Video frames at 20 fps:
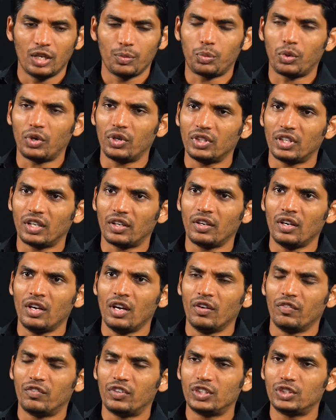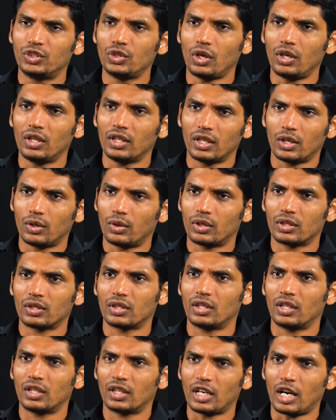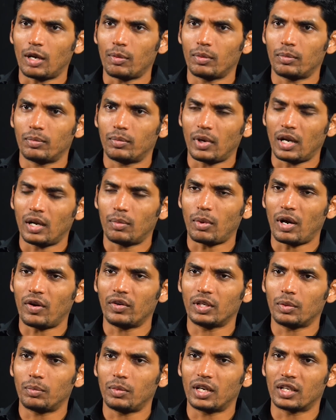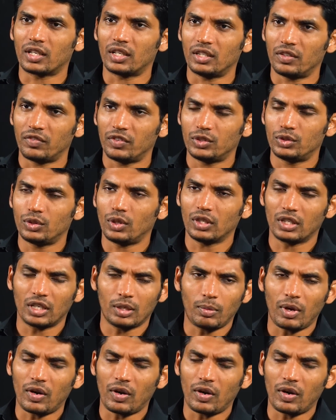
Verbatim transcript: இப்போது இந்த ஃபிட்ஸோலுங்கிற ஒரு கிராமம் மா மாவட்டம்லாம் இருக்குது இந்த ஃபிட்ஸோலுங்கிற